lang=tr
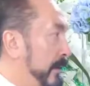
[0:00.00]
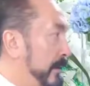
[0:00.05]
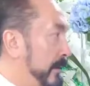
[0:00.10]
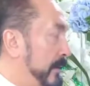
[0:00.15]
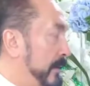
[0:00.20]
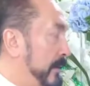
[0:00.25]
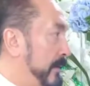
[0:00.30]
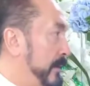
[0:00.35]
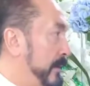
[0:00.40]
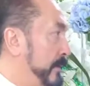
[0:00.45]

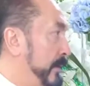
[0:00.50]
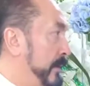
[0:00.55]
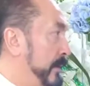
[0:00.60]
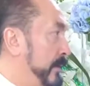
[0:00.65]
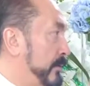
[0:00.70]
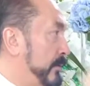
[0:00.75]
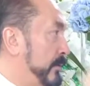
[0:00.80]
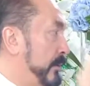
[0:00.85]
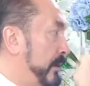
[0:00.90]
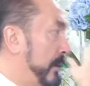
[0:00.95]
Yani
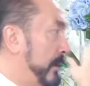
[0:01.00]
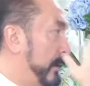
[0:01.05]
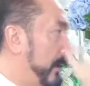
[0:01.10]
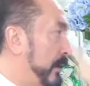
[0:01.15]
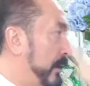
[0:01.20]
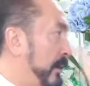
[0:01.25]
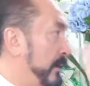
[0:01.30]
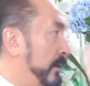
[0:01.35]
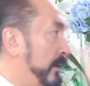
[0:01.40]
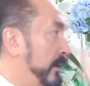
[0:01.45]
kız biraz öyle
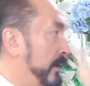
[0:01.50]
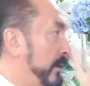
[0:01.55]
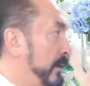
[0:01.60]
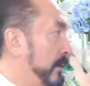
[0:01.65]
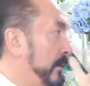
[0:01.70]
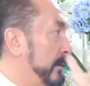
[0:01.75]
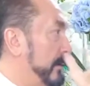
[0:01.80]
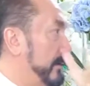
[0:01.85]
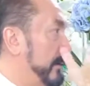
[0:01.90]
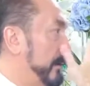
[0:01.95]

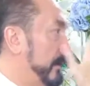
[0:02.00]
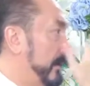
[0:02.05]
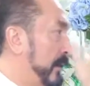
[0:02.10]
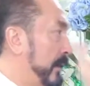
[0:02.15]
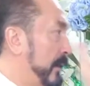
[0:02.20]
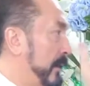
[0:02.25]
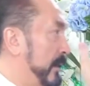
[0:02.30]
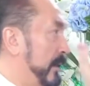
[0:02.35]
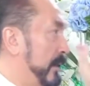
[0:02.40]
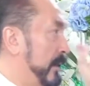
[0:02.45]
ağırdan
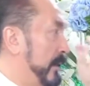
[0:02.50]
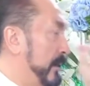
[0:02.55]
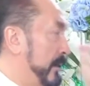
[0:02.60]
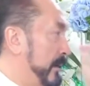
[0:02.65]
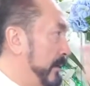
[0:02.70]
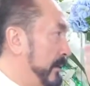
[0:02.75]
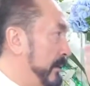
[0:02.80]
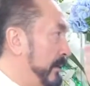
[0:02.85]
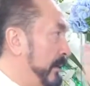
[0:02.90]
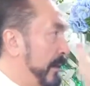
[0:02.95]
aldığında
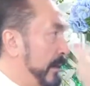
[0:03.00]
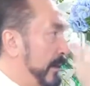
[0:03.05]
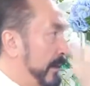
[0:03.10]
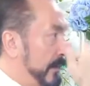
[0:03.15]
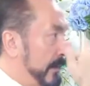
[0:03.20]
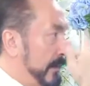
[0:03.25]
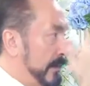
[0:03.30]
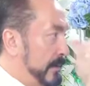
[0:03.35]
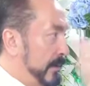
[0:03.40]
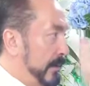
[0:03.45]

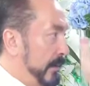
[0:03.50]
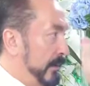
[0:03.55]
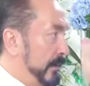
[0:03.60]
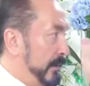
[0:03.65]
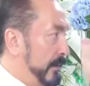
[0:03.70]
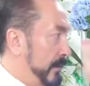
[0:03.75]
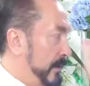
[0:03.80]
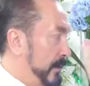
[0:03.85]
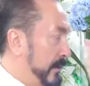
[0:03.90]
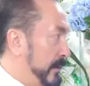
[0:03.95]
daha
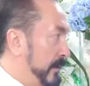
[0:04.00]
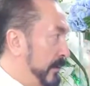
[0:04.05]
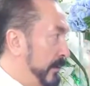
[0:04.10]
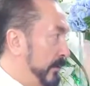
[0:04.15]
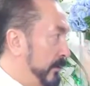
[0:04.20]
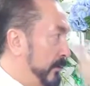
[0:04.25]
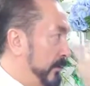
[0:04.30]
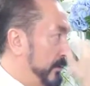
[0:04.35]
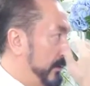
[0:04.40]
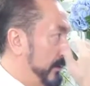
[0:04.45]
nezaket ve
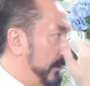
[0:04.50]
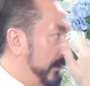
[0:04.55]
saygı